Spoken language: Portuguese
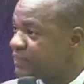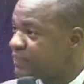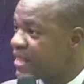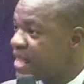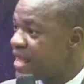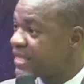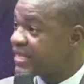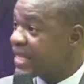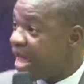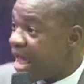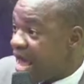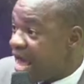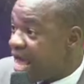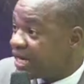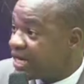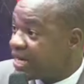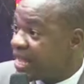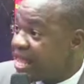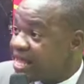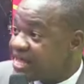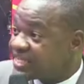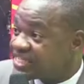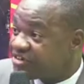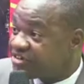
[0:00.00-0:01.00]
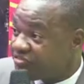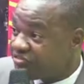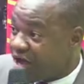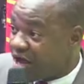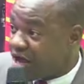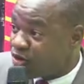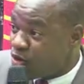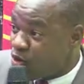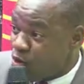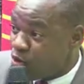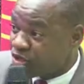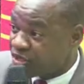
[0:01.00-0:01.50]
quer esse
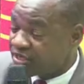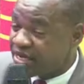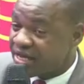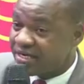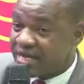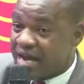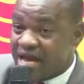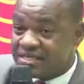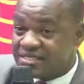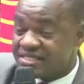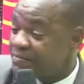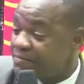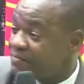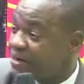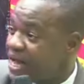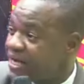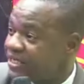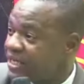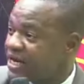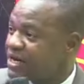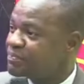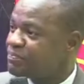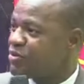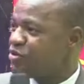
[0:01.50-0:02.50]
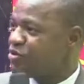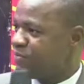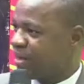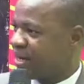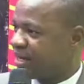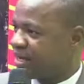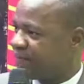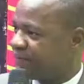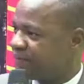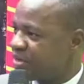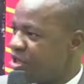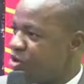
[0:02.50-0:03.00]
valor na Assembleia da
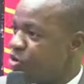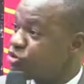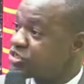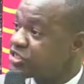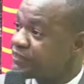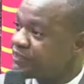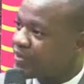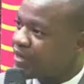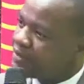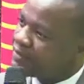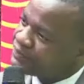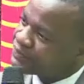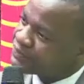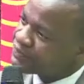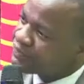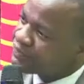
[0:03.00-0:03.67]
República. Não, o Venâncio Mondlane é que